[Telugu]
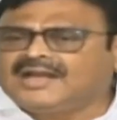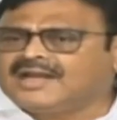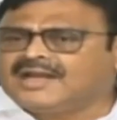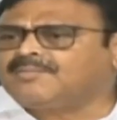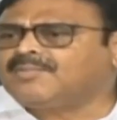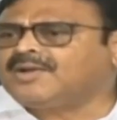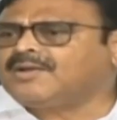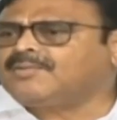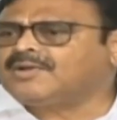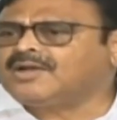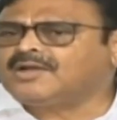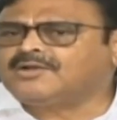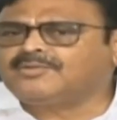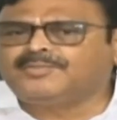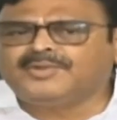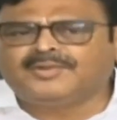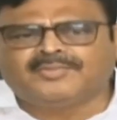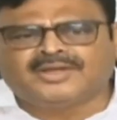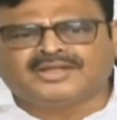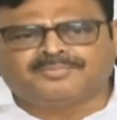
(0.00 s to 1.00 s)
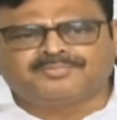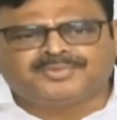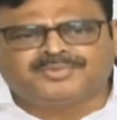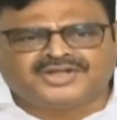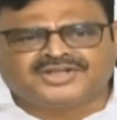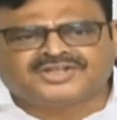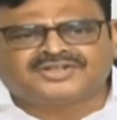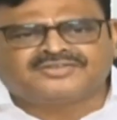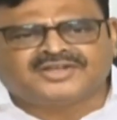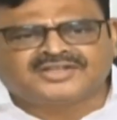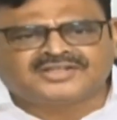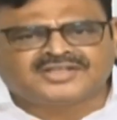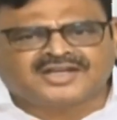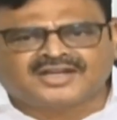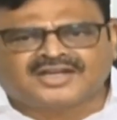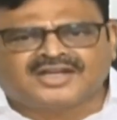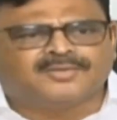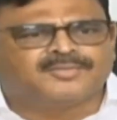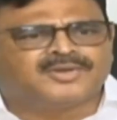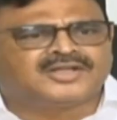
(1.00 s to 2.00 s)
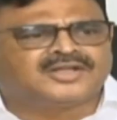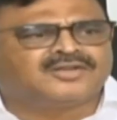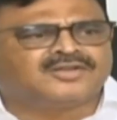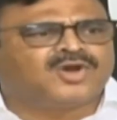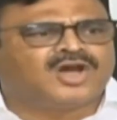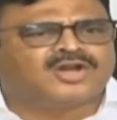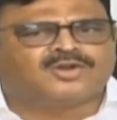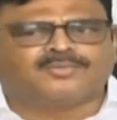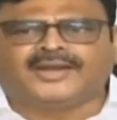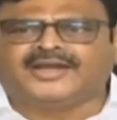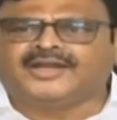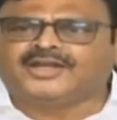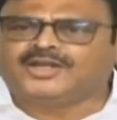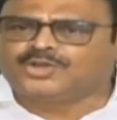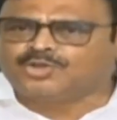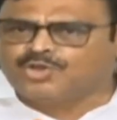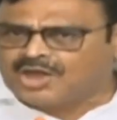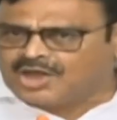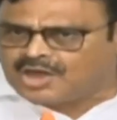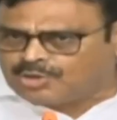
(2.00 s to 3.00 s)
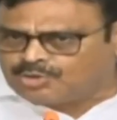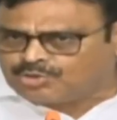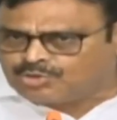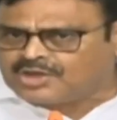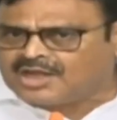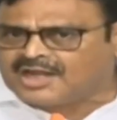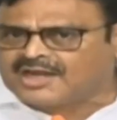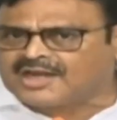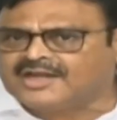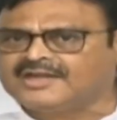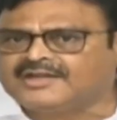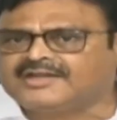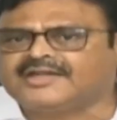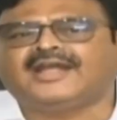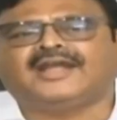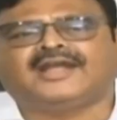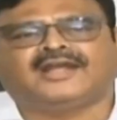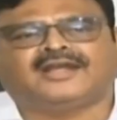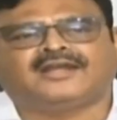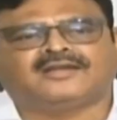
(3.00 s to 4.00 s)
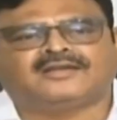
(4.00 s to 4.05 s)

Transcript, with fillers: ఏ రాంబాబు గారు మీ మీద పిటిషన్ వేశారు కాబట్టి వారు మైనింగ్ దొంగలు అంటున్నారా అంటే